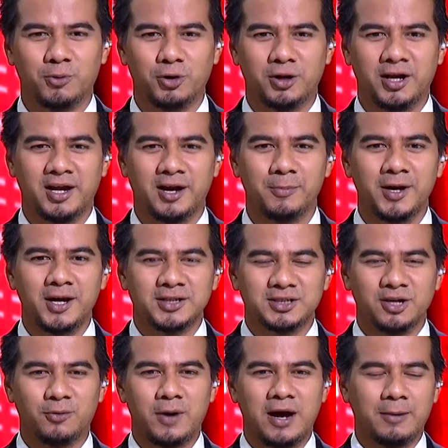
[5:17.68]
กำมลนะครับ
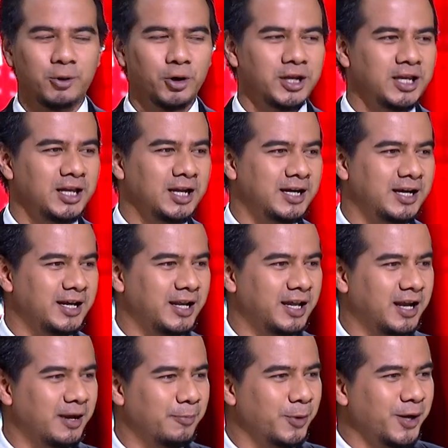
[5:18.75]
จังหวะพอดีเลย
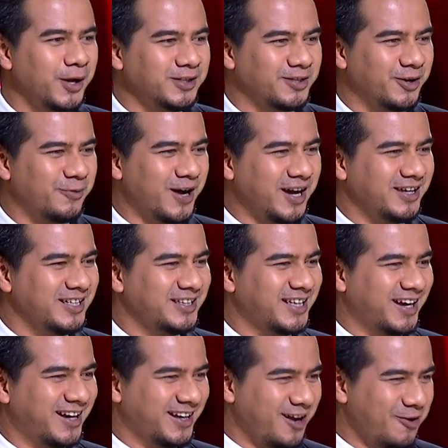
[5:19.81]
นะครับ จังหวะที่
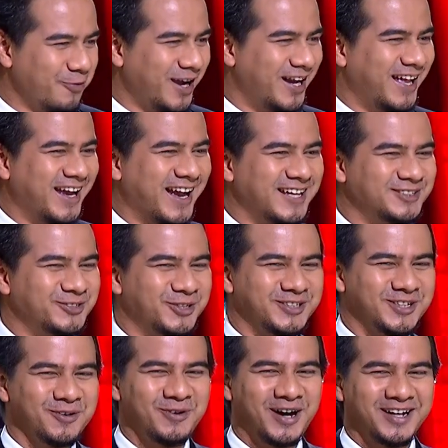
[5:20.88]
ตัดเข้าไปรายงานสด
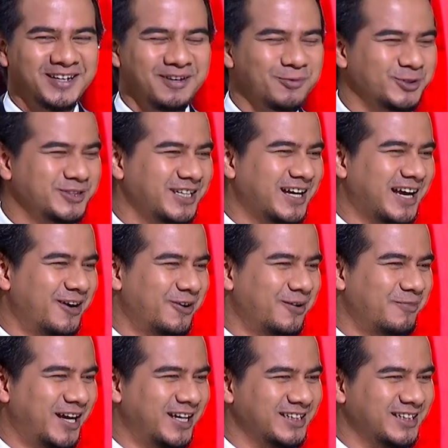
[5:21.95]
จังหวะที่ผู้สื่อข่าวกำ